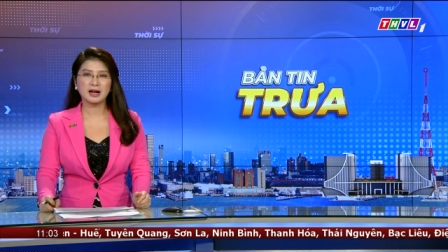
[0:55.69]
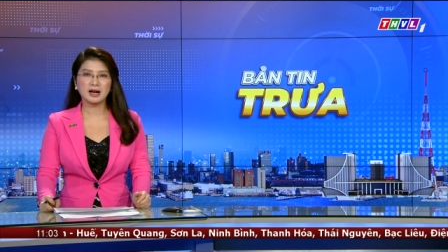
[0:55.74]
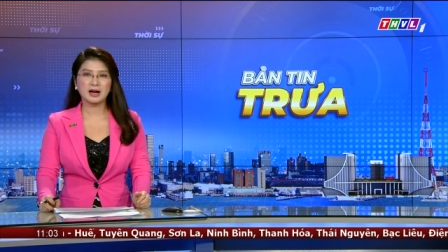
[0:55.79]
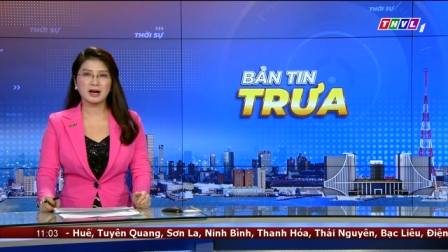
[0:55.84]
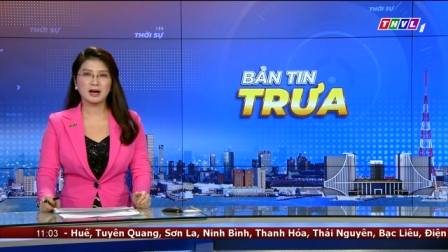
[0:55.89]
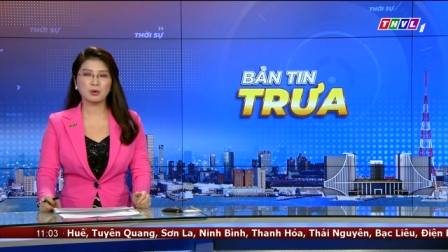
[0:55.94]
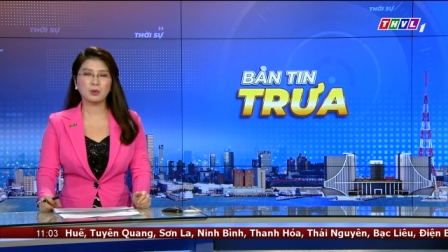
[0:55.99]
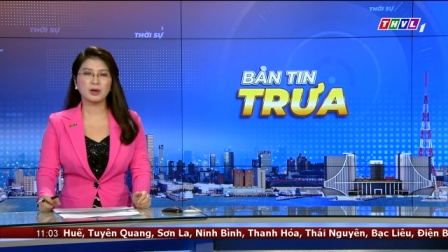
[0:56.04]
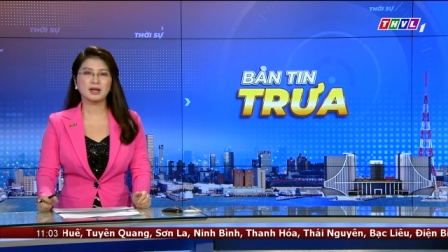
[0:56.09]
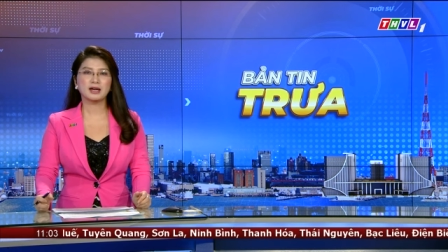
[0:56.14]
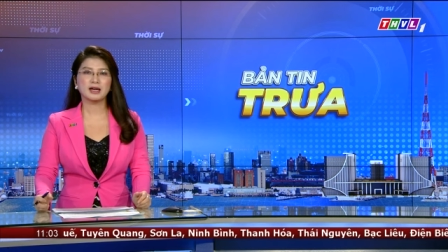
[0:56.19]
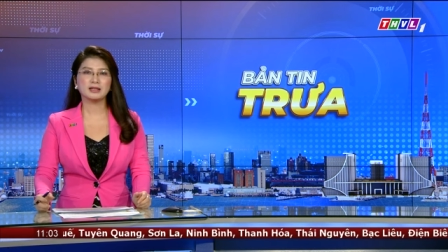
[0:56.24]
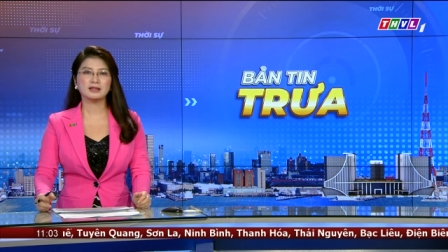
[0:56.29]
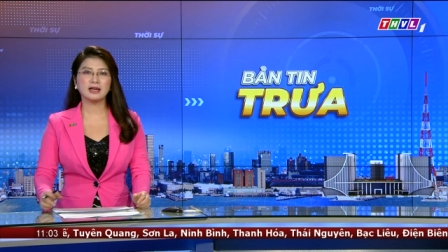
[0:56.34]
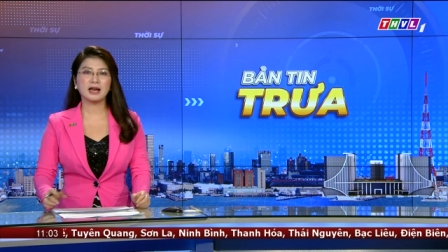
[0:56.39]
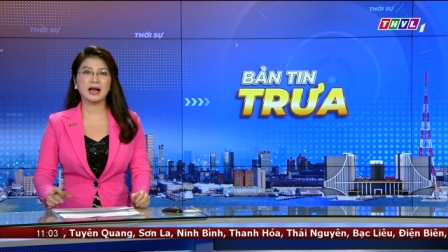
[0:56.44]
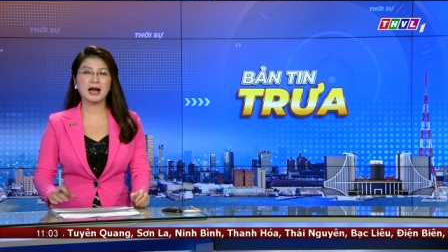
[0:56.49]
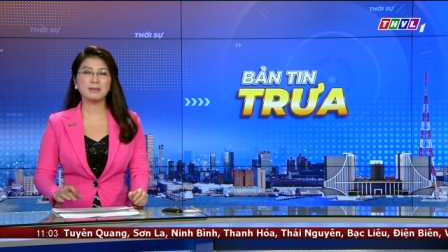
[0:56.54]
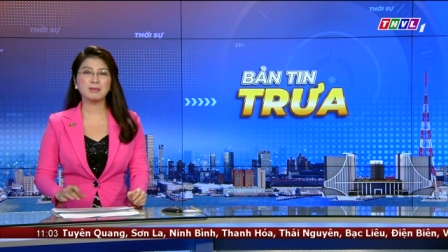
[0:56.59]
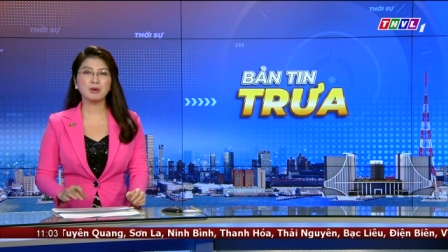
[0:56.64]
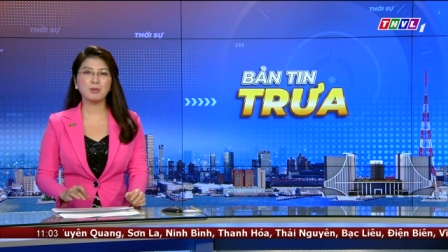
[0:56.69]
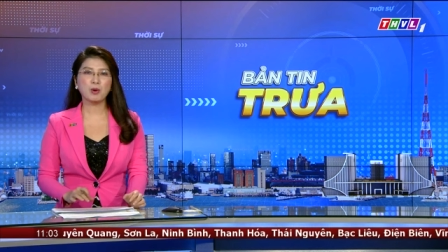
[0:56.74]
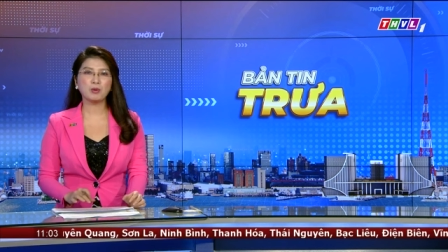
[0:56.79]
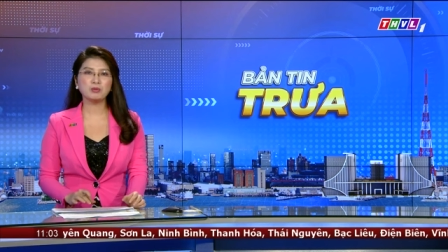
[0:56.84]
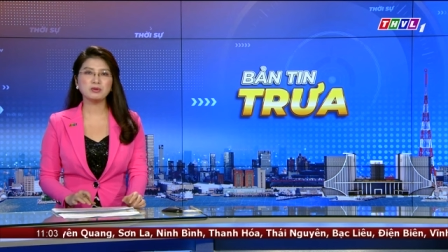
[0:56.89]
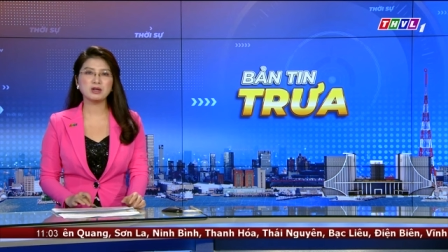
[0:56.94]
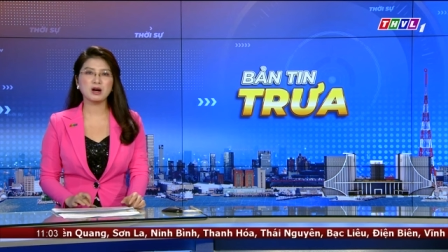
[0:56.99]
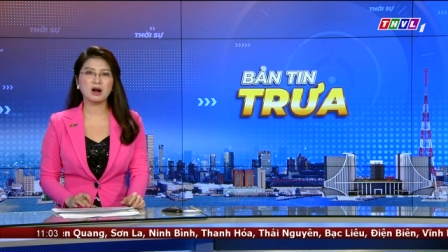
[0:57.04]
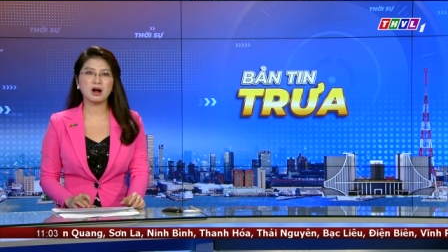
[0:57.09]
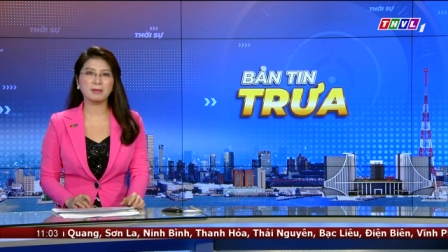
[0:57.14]
À, ngoài ra thì hai mươi bốn
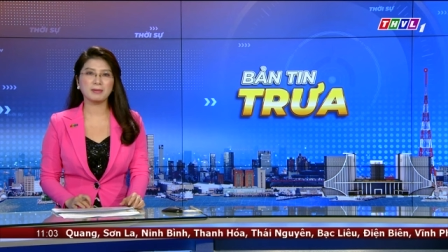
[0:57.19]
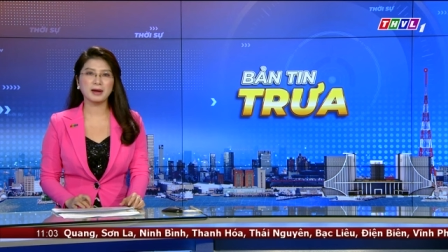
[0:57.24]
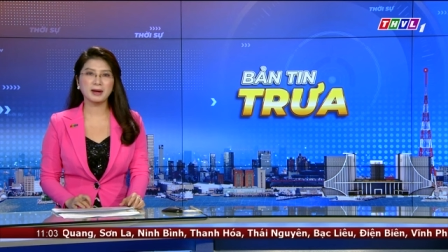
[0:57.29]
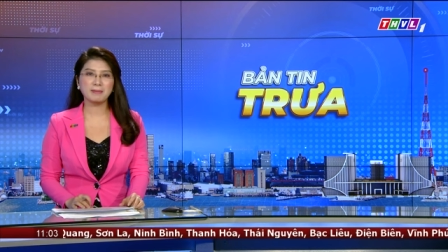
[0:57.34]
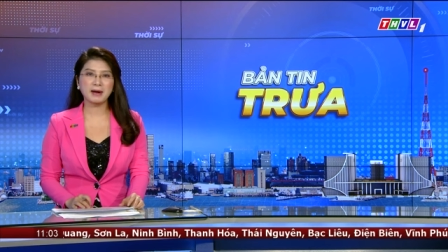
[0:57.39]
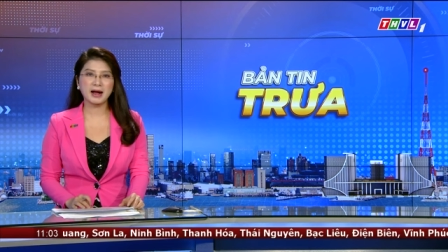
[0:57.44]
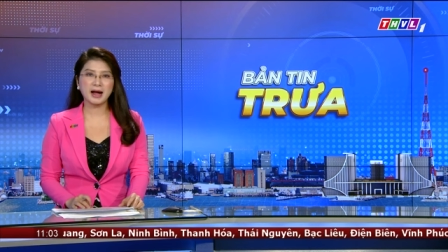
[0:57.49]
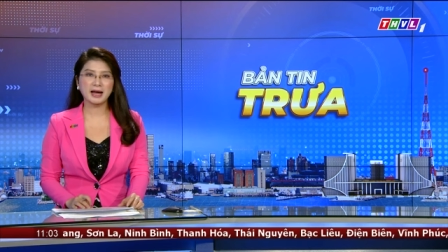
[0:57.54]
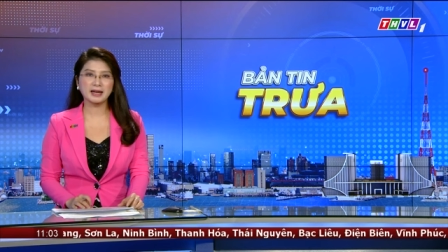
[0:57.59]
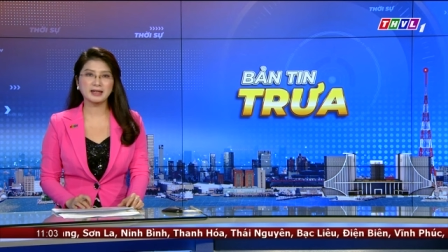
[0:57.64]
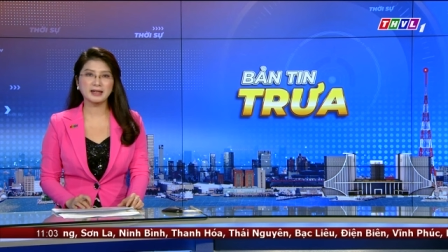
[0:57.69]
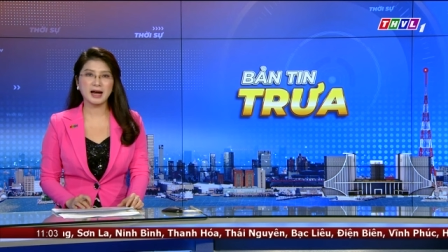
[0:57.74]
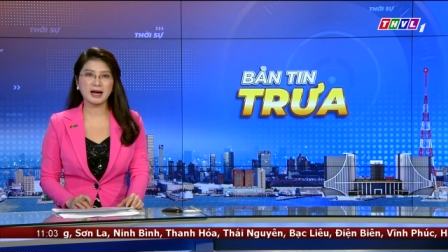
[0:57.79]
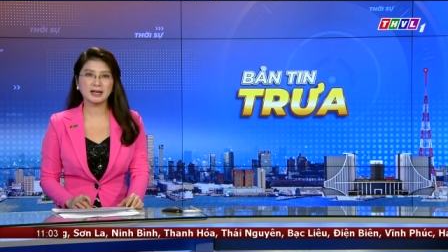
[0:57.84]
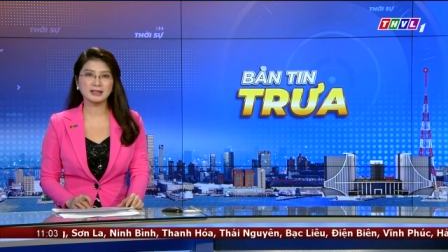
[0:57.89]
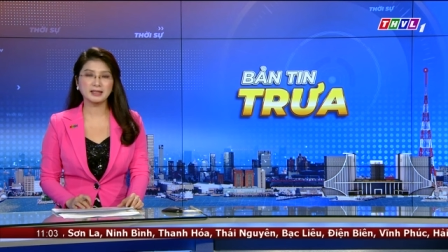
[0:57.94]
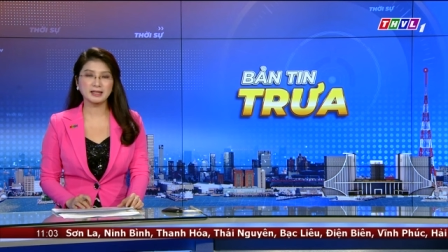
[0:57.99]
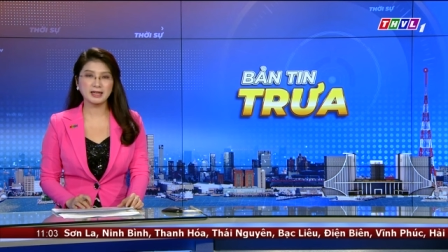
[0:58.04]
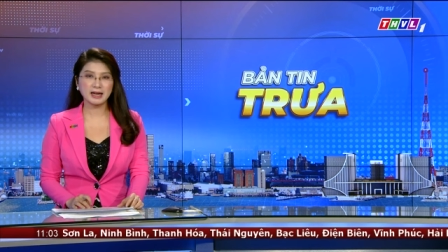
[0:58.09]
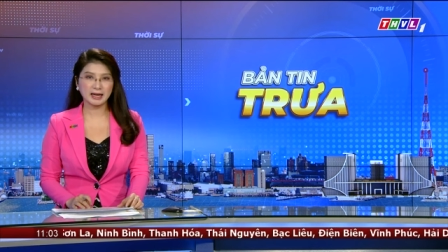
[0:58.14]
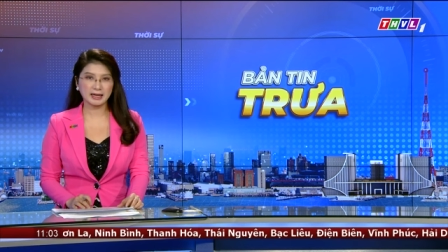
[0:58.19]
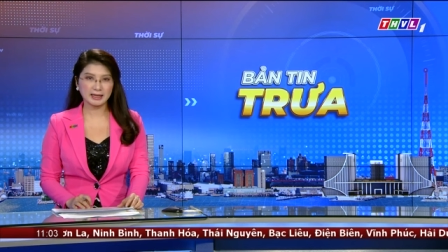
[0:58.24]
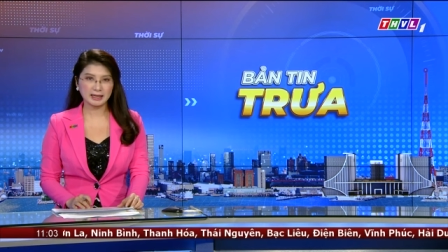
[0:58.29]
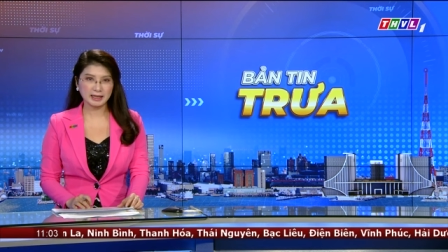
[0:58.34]
trường hợp F hai đã tiến hành